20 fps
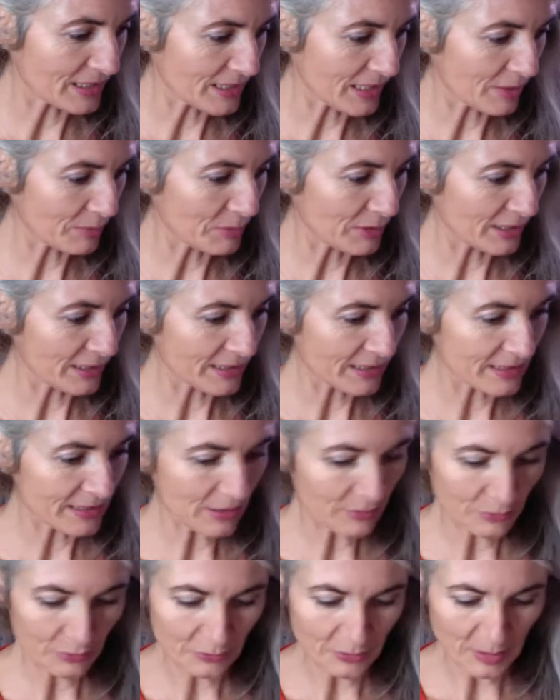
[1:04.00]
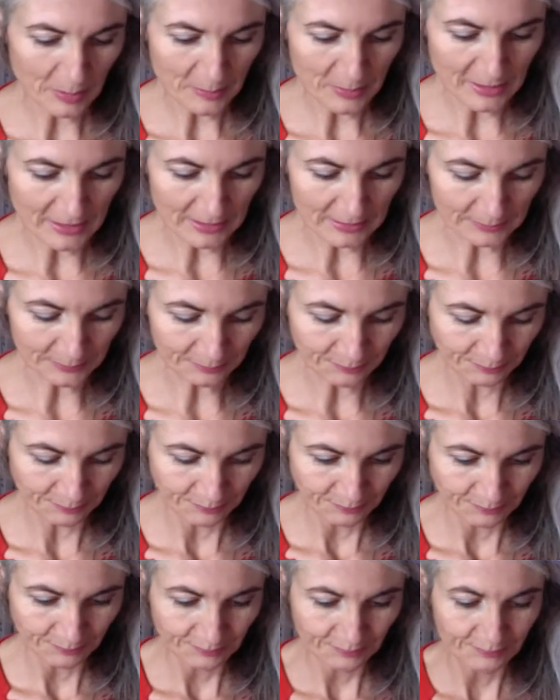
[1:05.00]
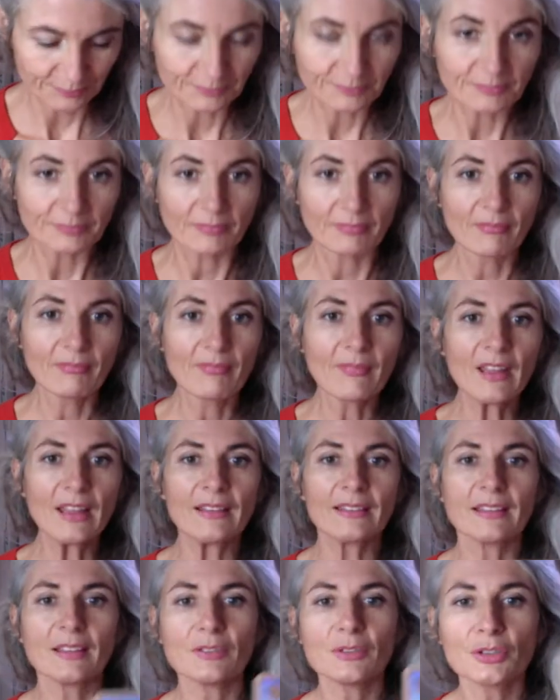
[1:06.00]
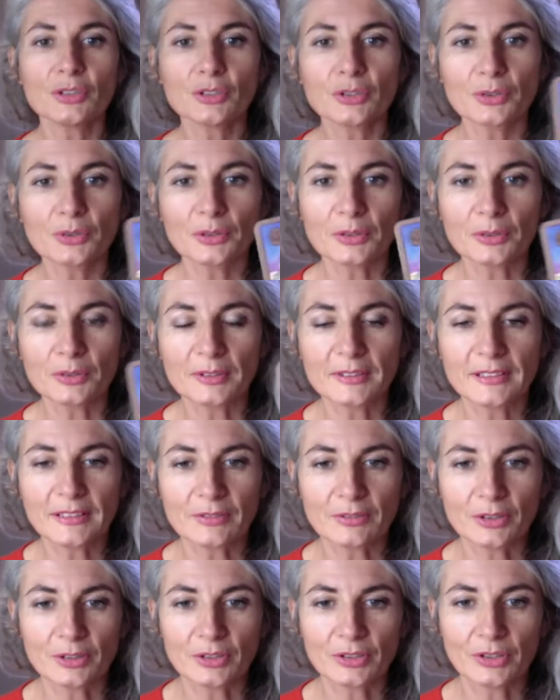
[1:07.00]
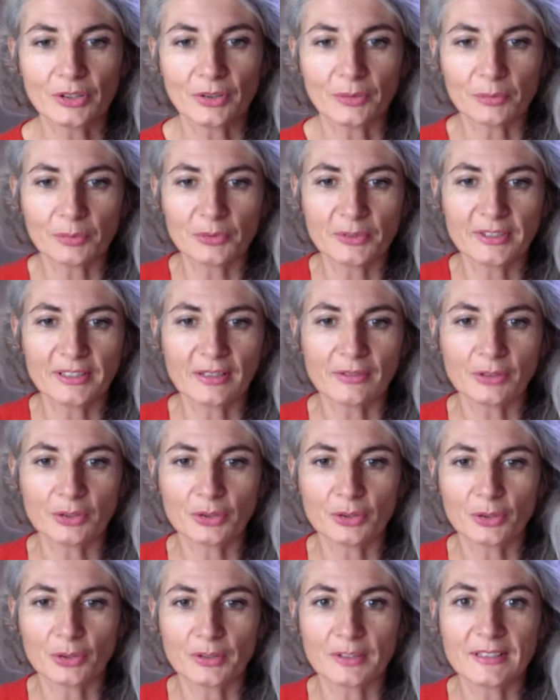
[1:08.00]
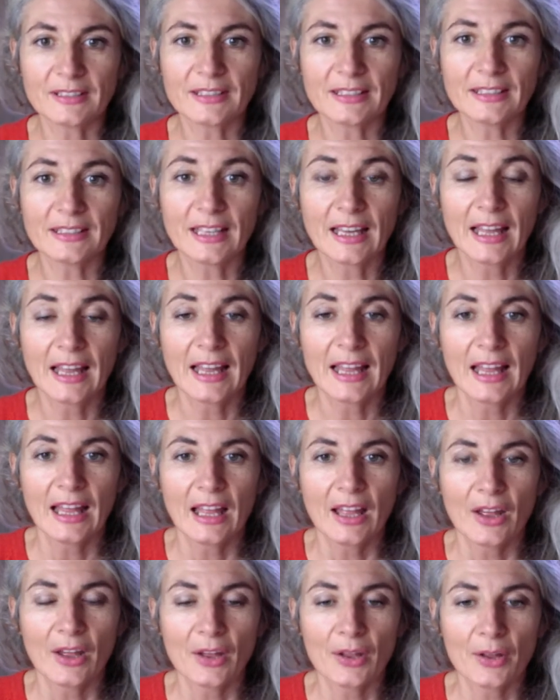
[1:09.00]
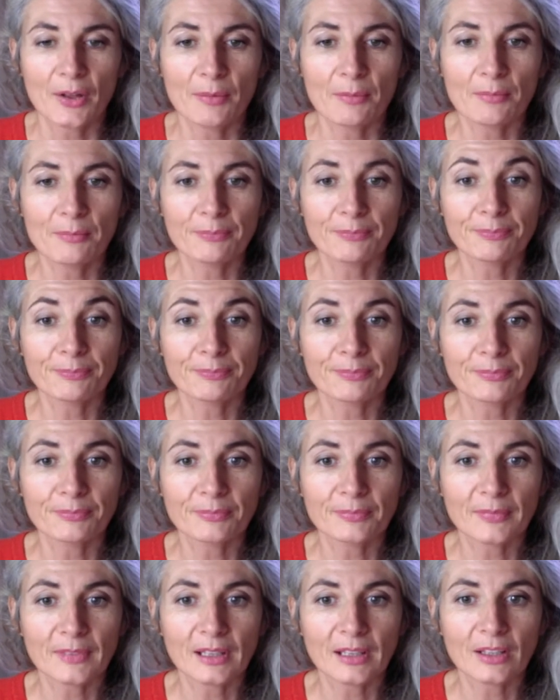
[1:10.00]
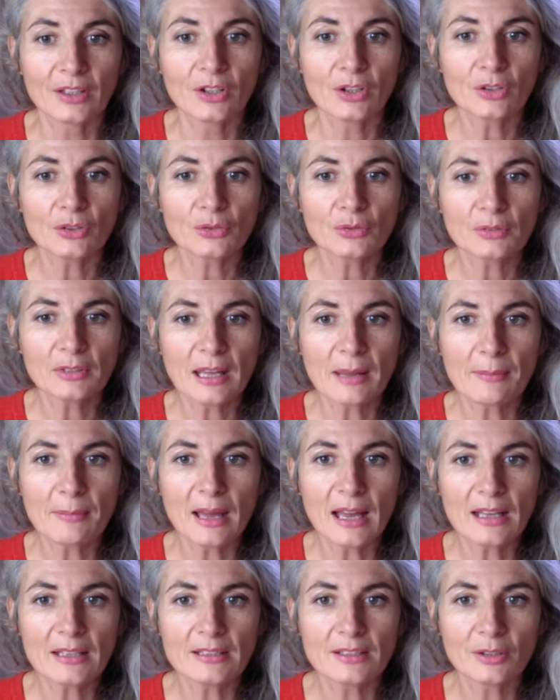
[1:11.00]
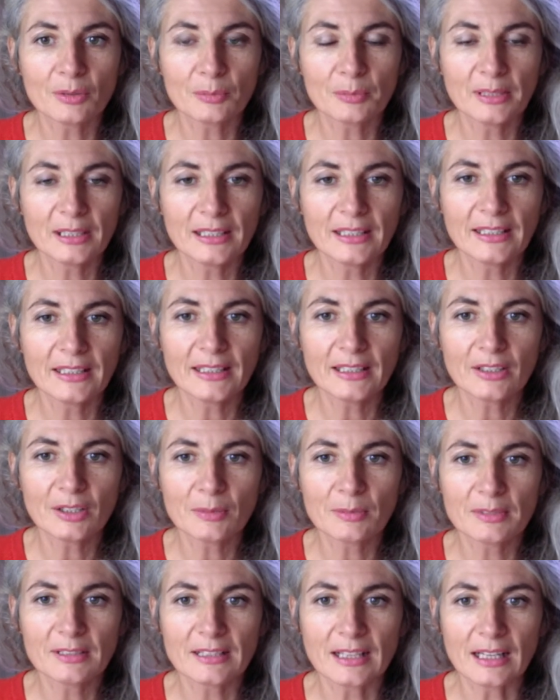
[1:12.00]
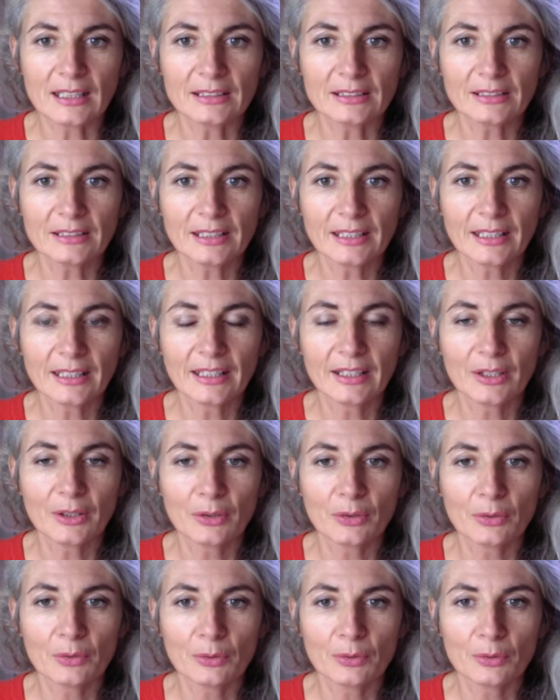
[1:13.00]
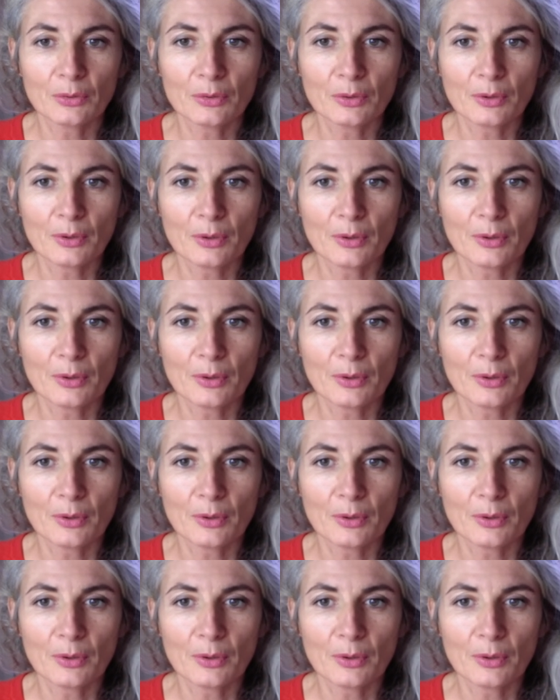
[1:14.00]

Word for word: chers béliers, ça vous va bien. C'est votre, c'est votre, en plus il y a votre signe. quand on a Mars en bélier comme ça et que